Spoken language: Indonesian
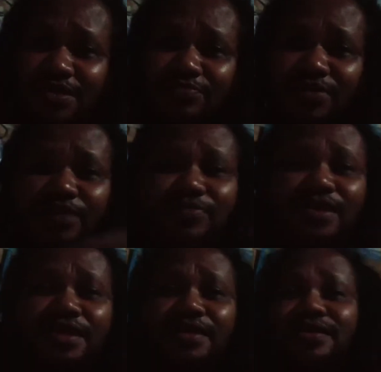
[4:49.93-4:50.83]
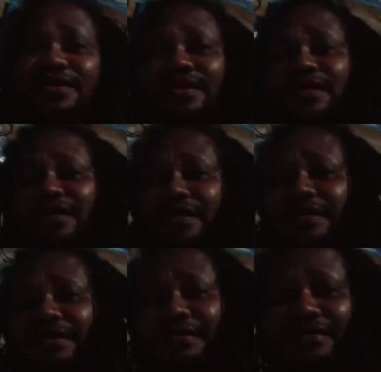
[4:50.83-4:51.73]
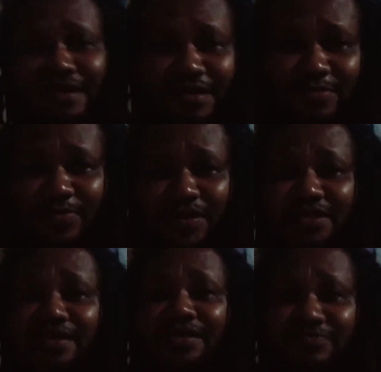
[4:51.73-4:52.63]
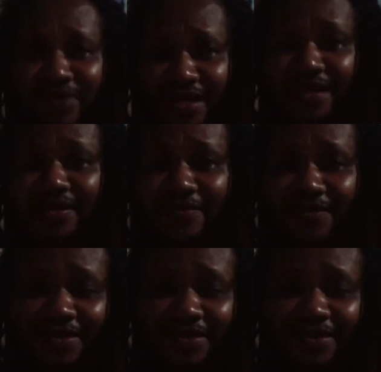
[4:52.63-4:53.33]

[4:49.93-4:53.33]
miring-miring karena memang saya agak miring